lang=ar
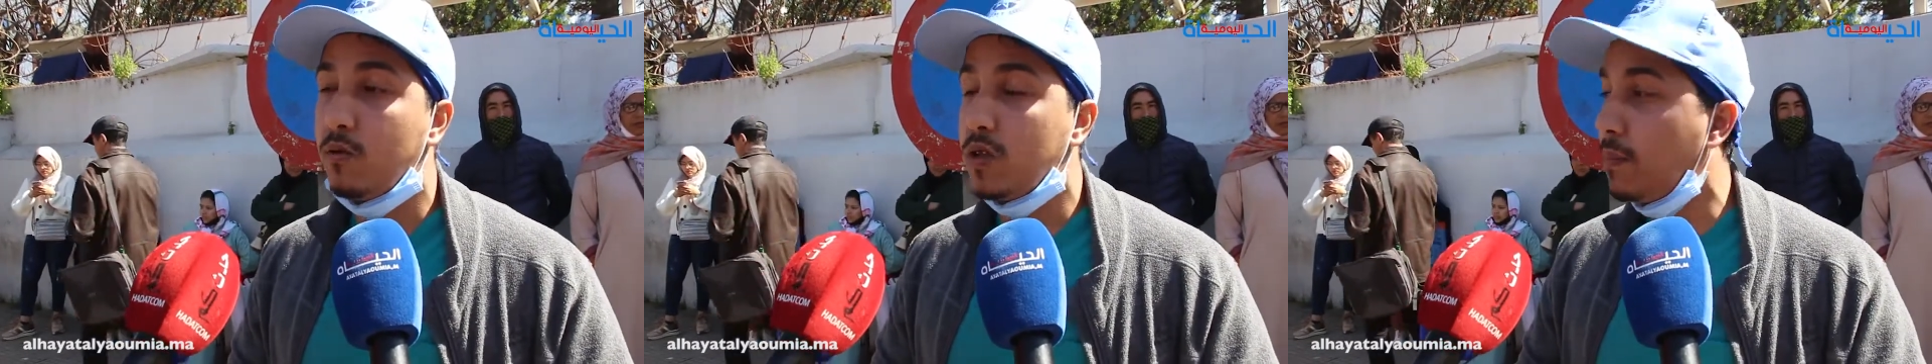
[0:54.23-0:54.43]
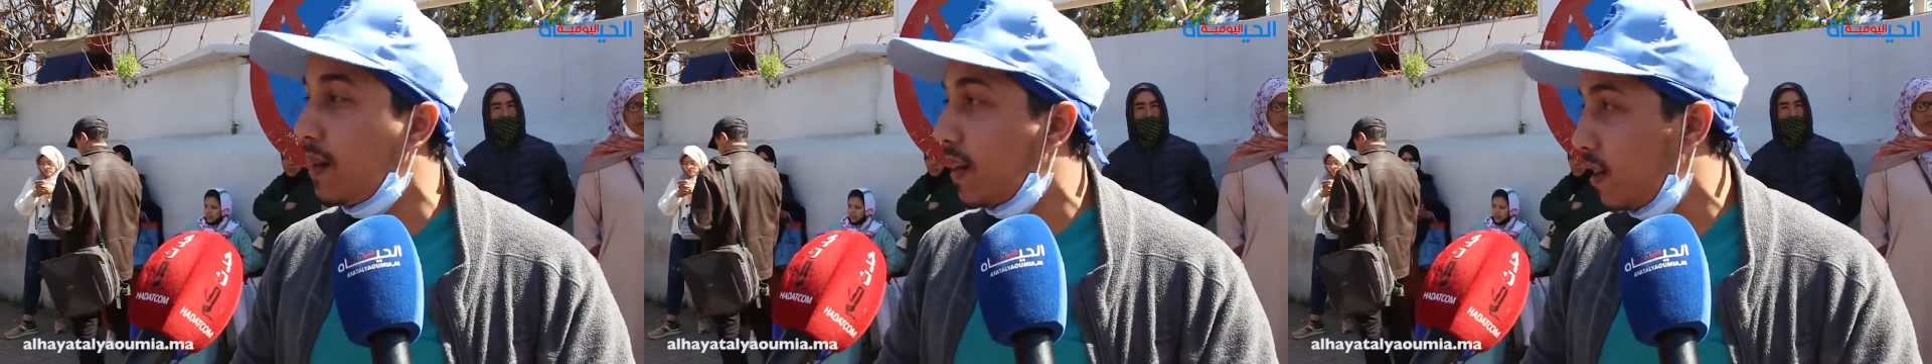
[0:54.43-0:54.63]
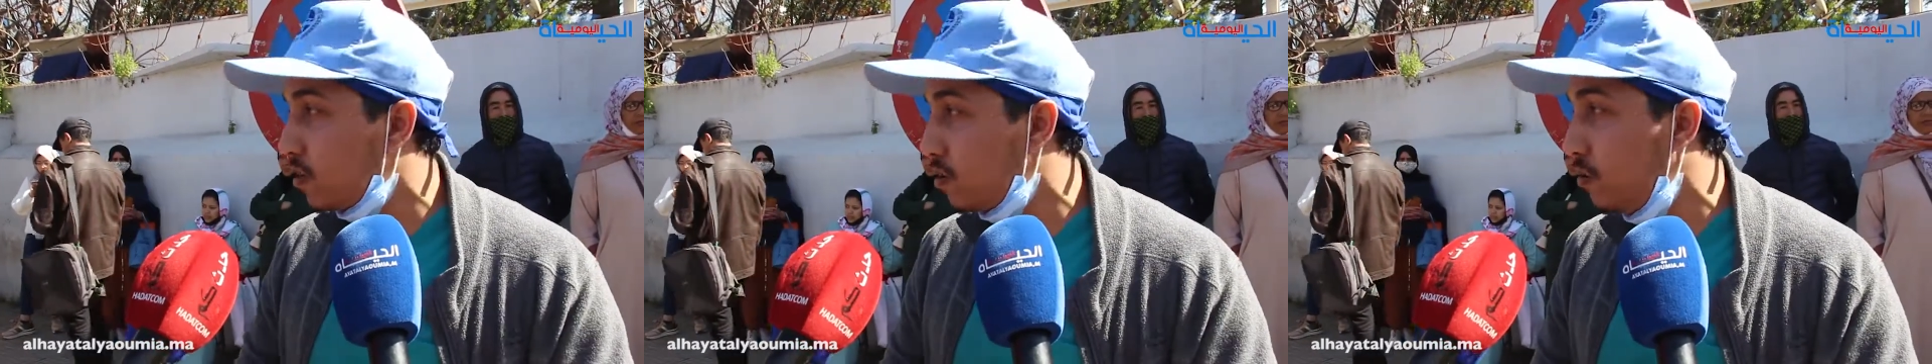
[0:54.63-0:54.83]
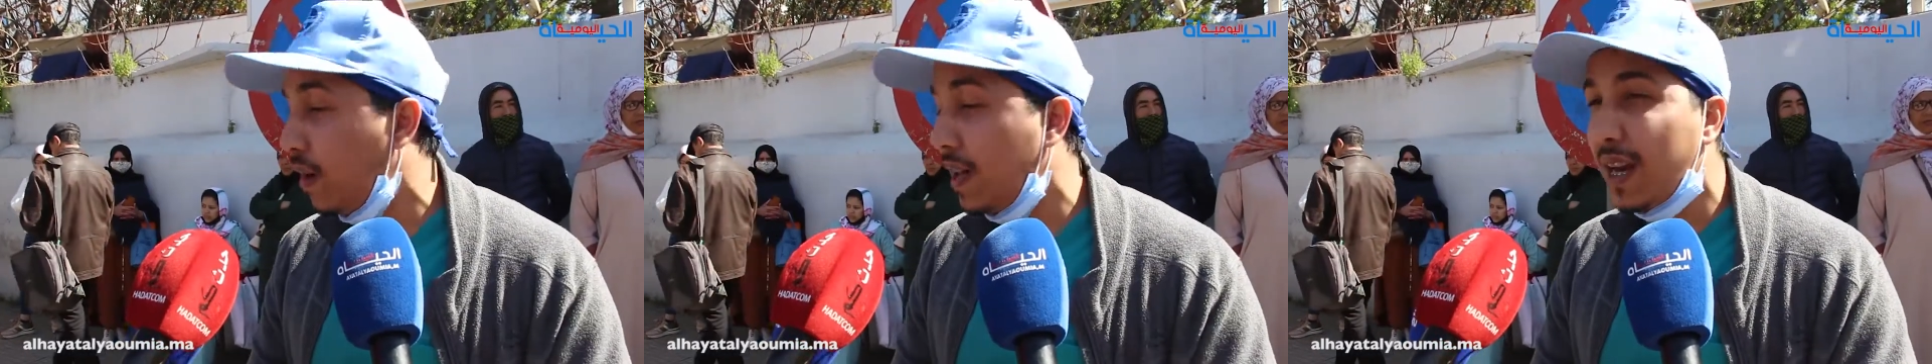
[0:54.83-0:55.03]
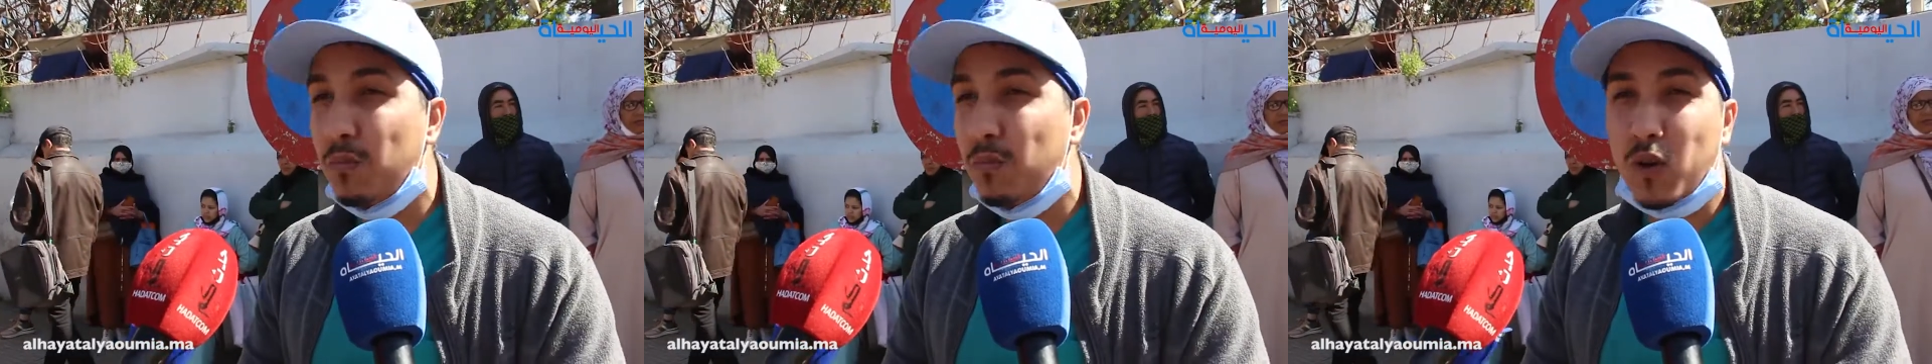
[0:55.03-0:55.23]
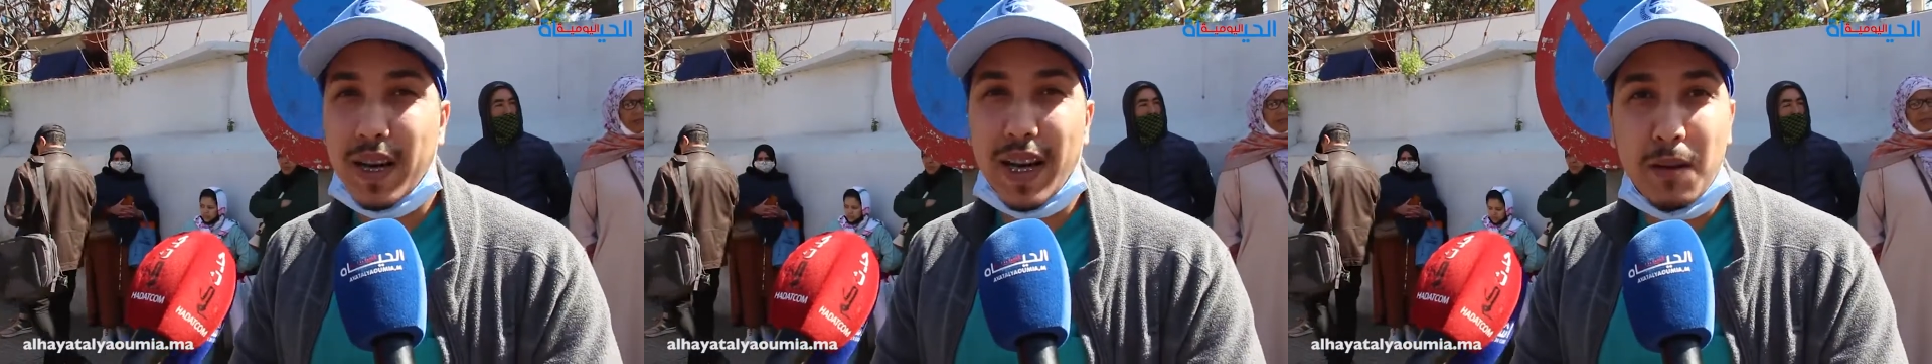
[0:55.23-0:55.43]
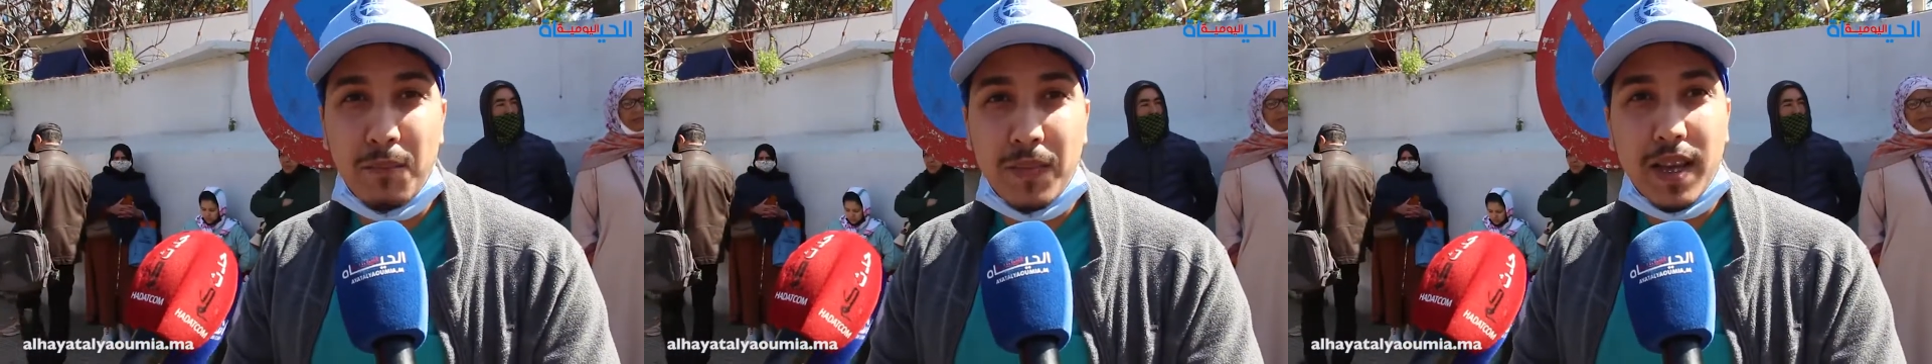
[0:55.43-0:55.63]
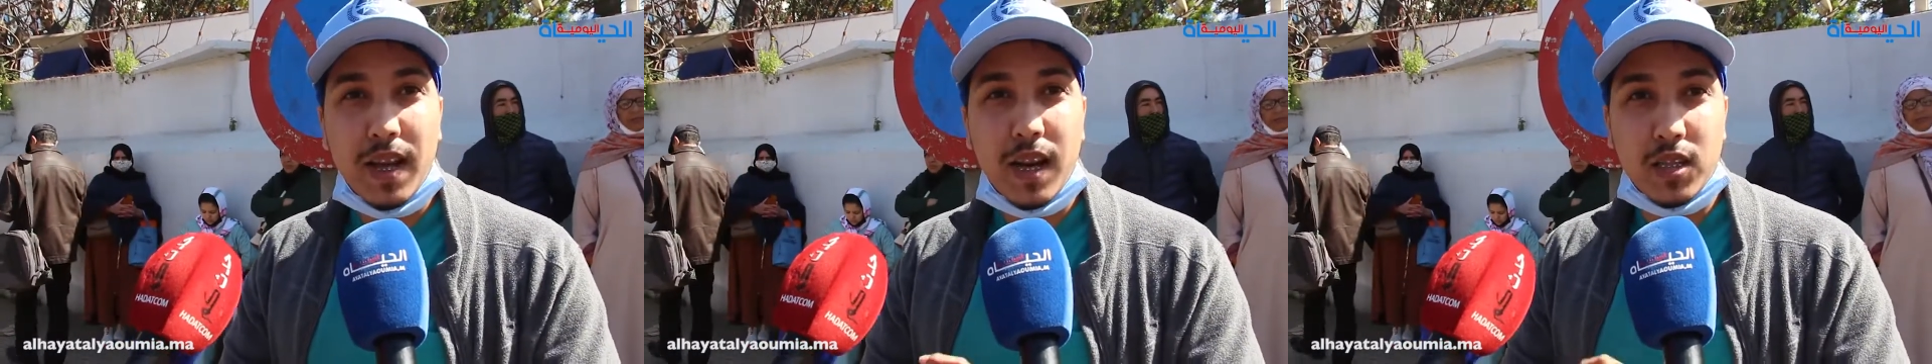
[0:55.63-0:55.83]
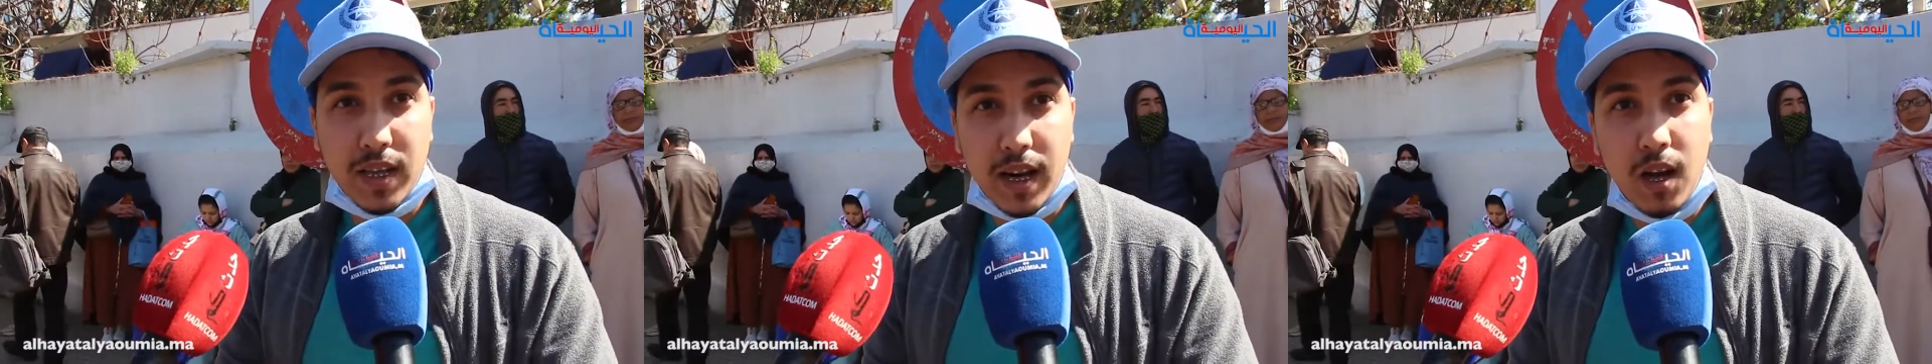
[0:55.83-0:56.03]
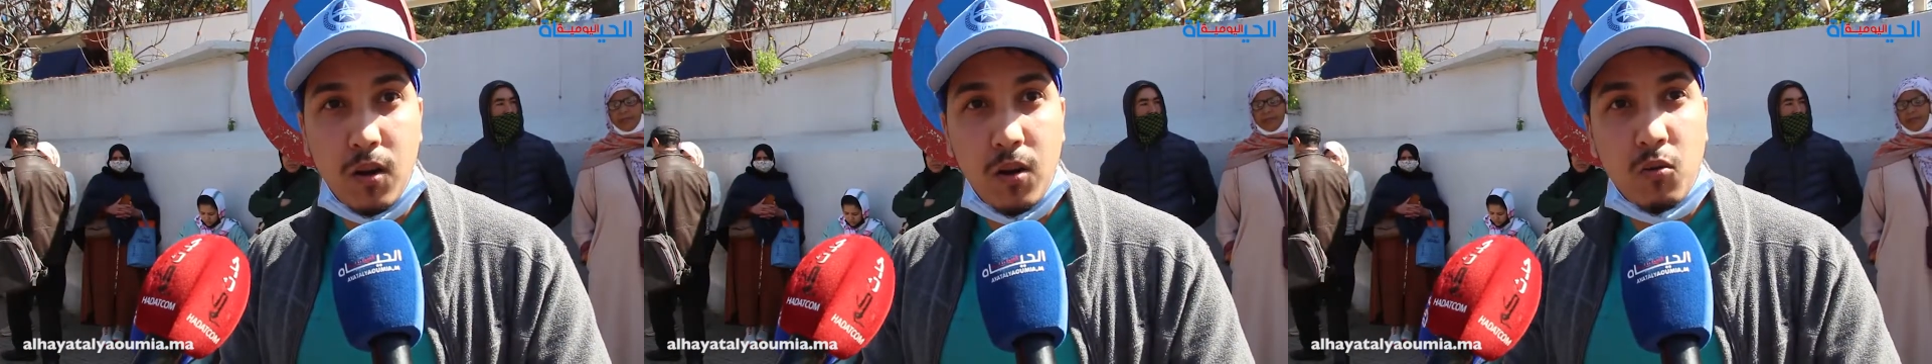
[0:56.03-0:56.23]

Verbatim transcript: دابا ركزوا على المركب الجراحي